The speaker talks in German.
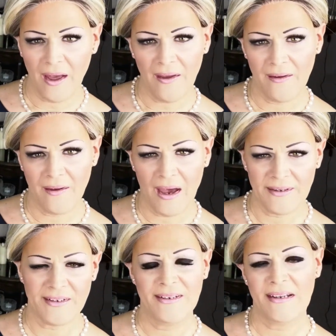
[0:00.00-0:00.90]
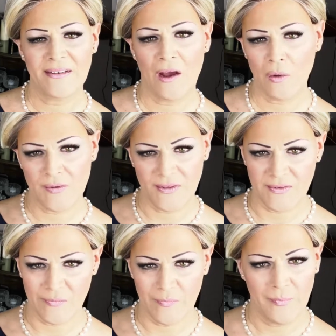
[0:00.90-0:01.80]
äh, angenäht aus
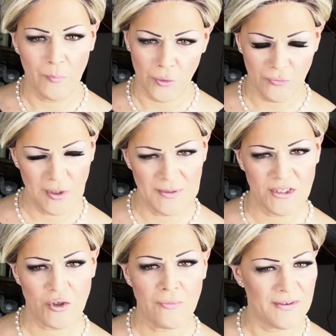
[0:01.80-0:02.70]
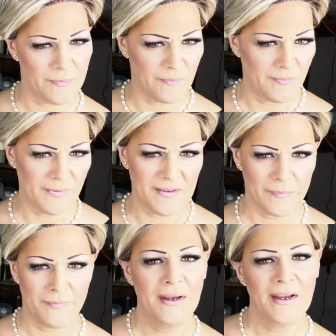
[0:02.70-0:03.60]
diesem Monofilamentstoff, diesem,
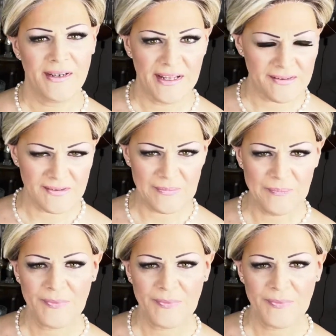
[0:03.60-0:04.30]
diesem Netz,